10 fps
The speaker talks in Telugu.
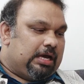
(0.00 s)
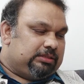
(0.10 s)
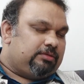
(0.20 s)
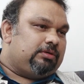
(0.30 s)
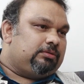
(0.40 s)

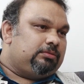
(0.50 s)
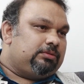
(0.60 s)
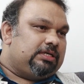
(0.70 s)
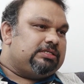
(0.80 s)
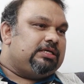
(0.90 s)
అంతవరకు
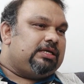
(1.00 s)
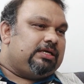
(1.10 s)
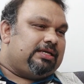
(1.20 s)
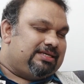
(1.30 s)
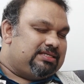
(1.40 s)
కేసీఆర్
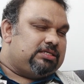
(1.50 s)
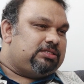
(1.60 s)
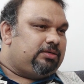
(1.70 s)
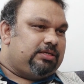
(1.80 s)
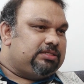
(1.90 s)
గారు ఏం
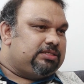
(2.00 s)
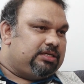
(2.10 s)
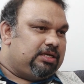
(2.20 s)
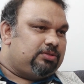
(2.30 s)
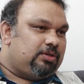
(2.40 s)
చేశారు ఏం
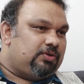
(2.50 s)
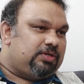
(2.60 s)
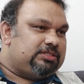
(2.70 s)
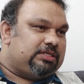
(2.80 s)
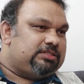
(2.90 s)
చేయలేదు అని
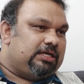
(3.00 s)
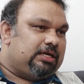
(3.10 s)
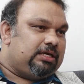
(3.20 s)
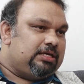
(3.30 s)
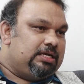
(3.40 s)
ఉన్న చర్చ
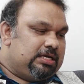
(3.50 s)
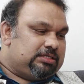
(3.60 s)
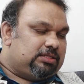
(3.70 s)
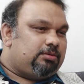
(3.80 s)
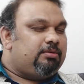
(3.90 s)

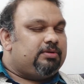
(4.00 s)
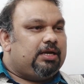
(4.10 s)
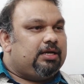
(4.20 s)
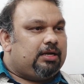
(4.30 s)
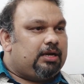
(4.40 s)
చంద్రబాబు
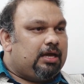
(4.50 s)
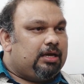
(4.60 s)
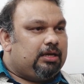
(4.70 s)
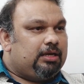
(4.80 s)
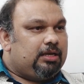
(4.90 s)
నాయుడు గారు
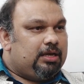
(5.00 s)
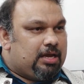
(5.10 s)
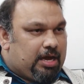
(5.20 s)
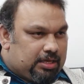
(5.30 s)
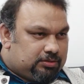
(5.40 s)
రాగానే
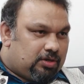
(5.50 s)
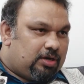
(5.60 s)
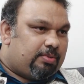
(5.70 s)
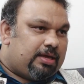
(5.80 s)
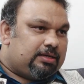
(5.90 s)
ఆంధ్ర
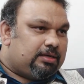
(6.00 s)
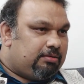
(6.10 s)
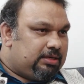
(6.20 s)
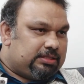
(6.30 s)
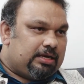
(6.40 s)
వాళ్ళ పాలన
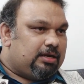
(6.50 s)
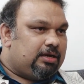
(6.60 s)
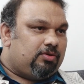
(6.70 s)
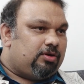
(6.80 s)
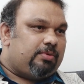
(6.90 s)
కావాలి
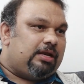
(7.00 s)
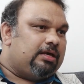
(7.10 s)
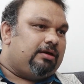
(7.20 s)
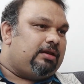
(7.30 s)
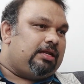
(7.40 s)
తెలంగాణ వాళ్ళ పాలన
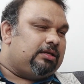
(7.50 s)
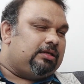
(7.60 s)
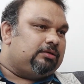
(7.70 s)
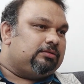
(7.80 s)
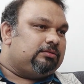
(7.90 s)
కావాలి
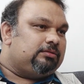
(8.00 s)
అన్నారు